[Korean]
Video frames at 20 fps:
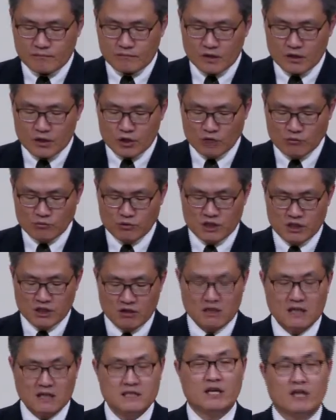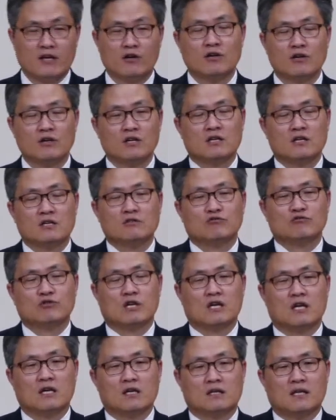여러분 기억하세요?
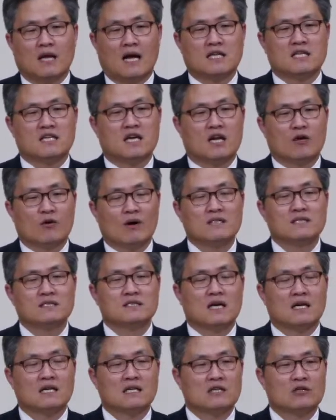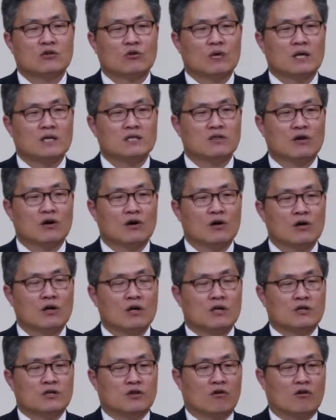우리 다니엘의 환상을 통해서
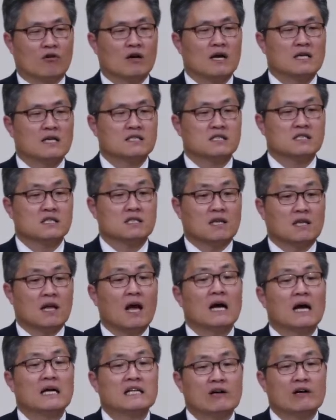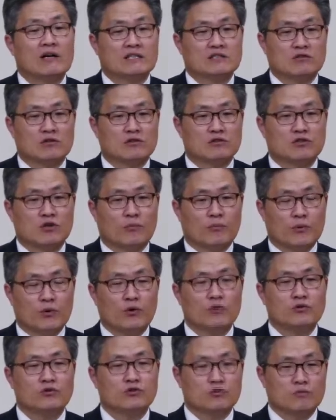여러 가지 그 때가 나왔었죠.
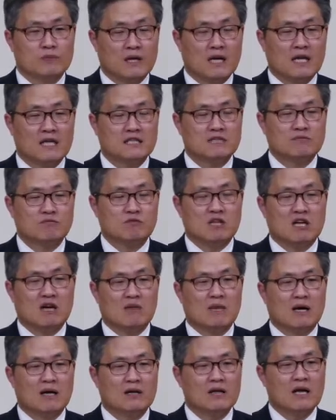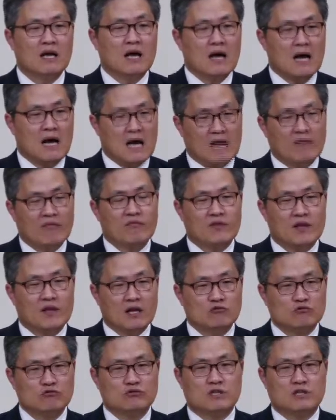표현은 좀 달랐습니다만 한때,
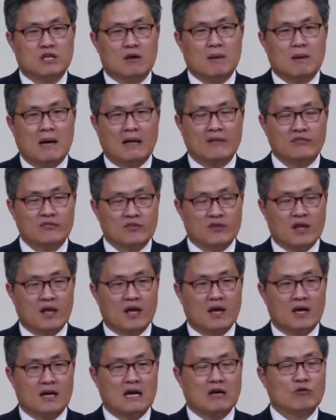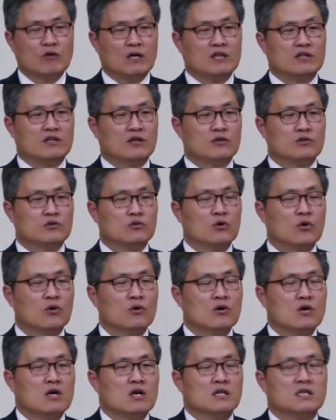두때, 반때라고 했던 또
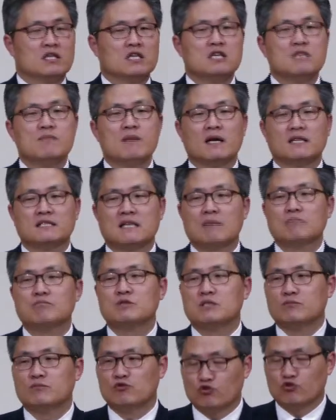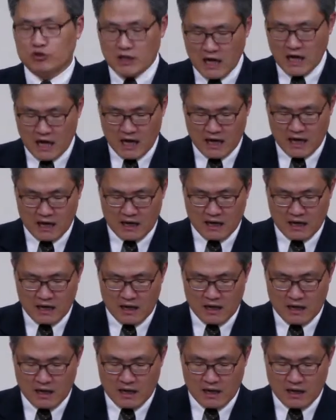
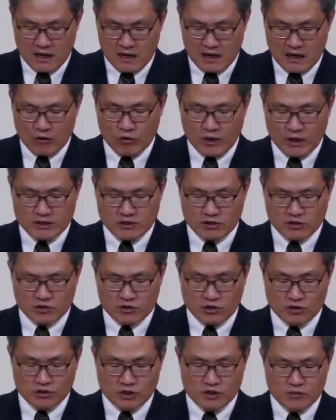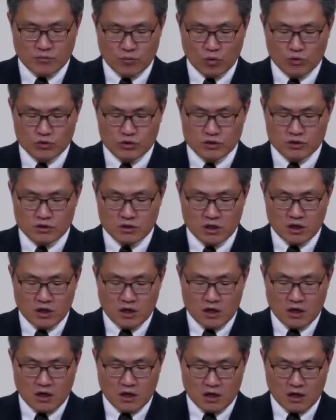230주야라고 했었던 이 모든
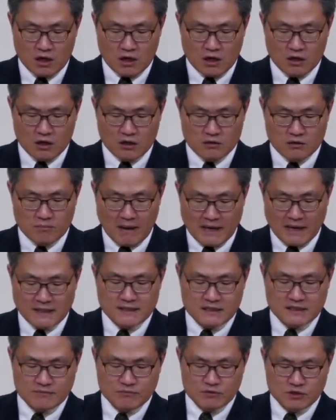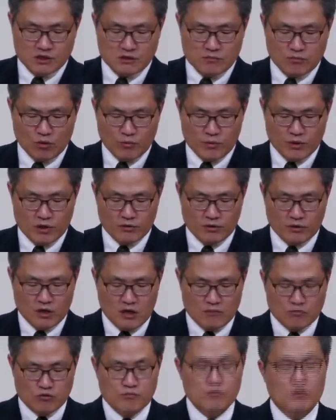어, 말씀들을 보면
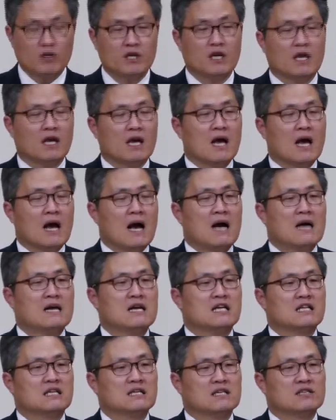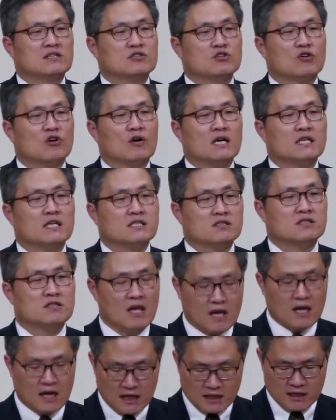분명히 하나님께서 정하신
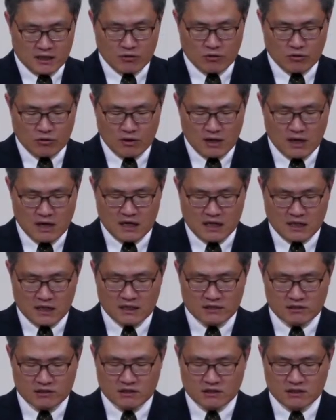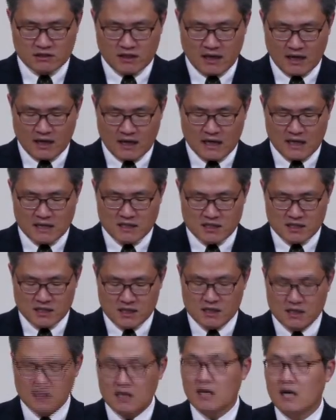때가 있고 하나님께서
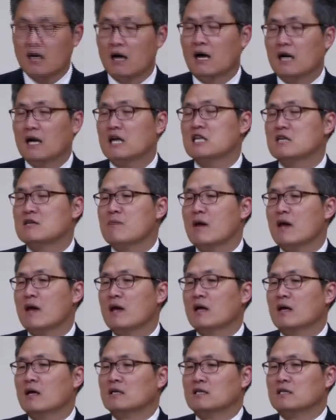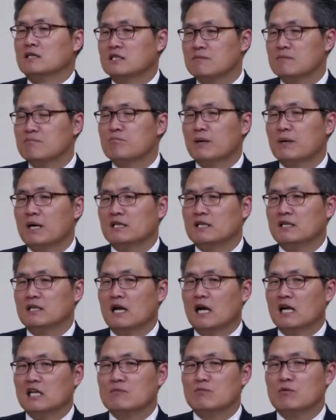그때까지 하나님의 그 심판을
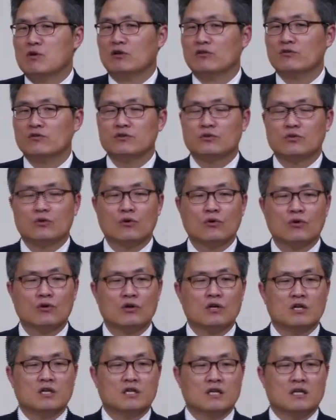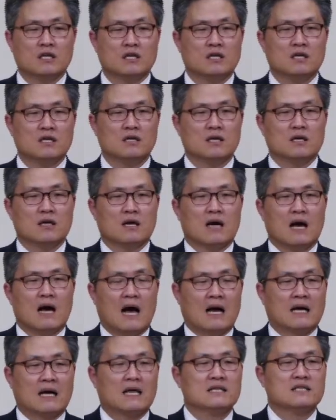아니면 또이
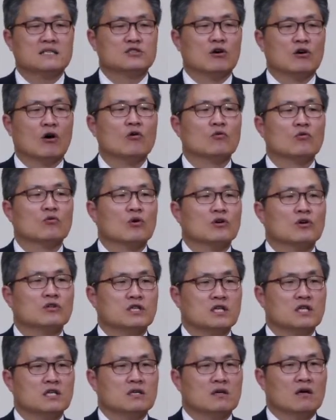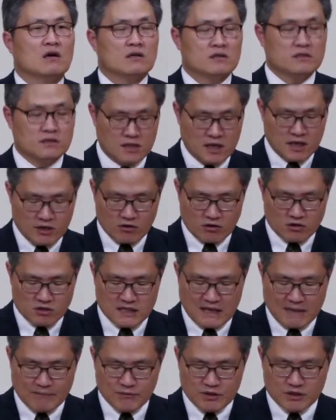악한 정권이 어, 세력을
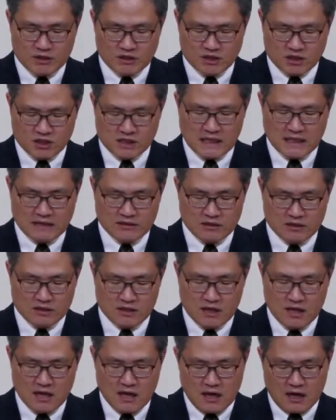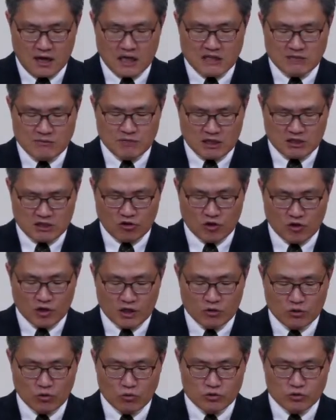잡는 그 시간들을 하나님이 다 정해
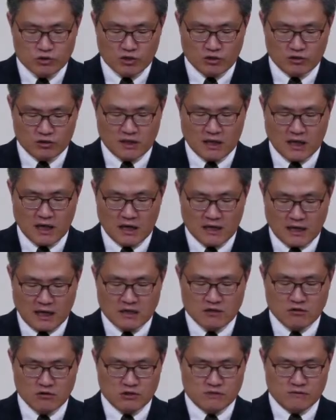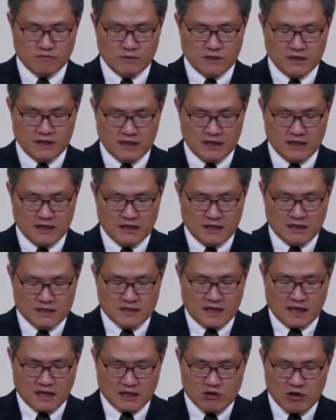놓으셨다라는 것입니다.
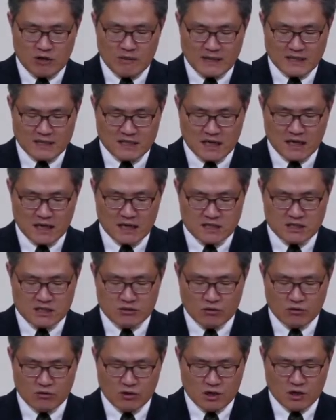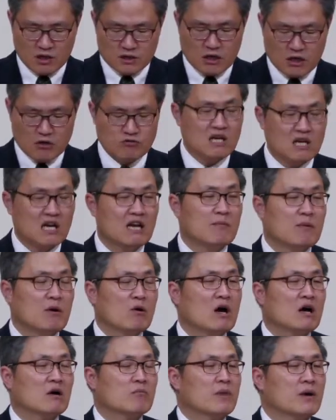자, 그와 마찬가지로 예루살렘의
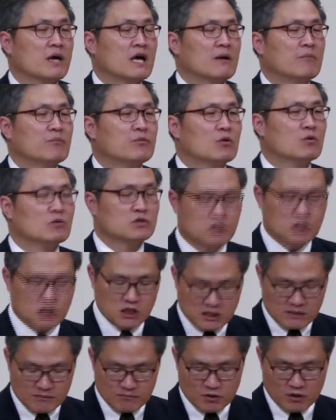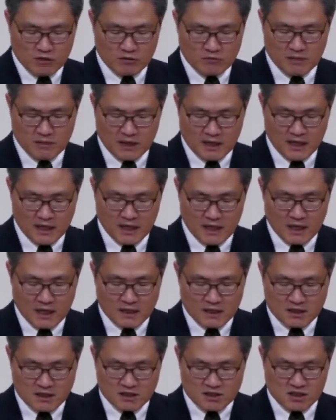황폐함도 70년 만에
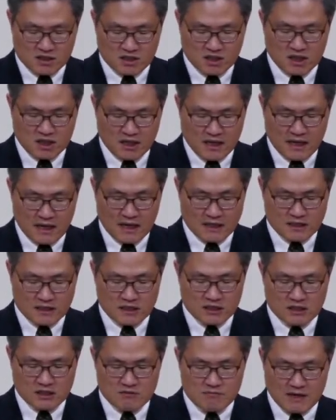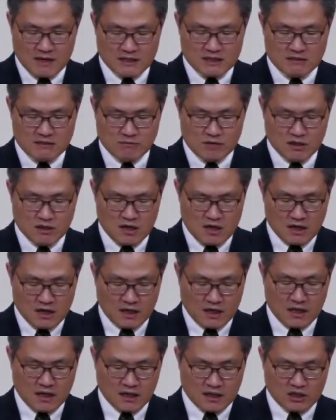그치리라 하신 그 말씀을
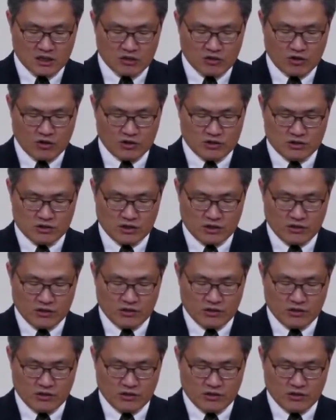깨닫게 되었어요.